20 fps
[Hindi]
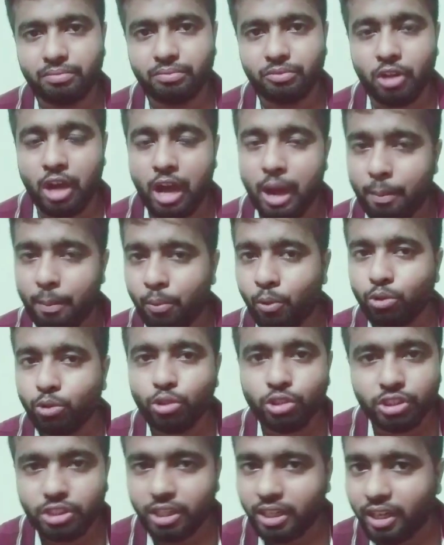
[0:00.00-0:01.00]
तो आपको तो
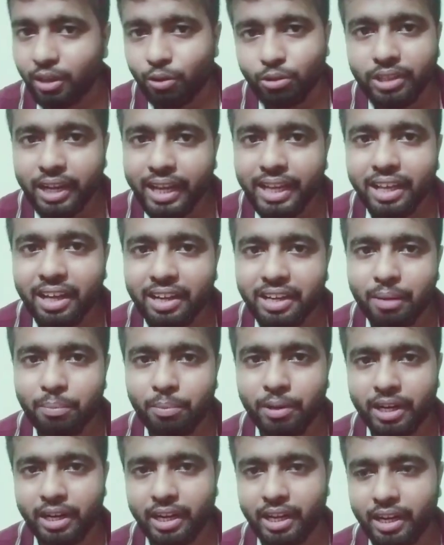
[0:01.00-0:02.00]
स्ट्रगल उतना ही करना
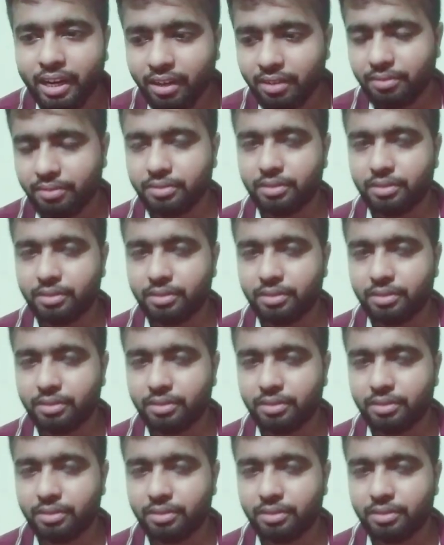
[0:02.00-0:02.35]
पड़ रहा है ना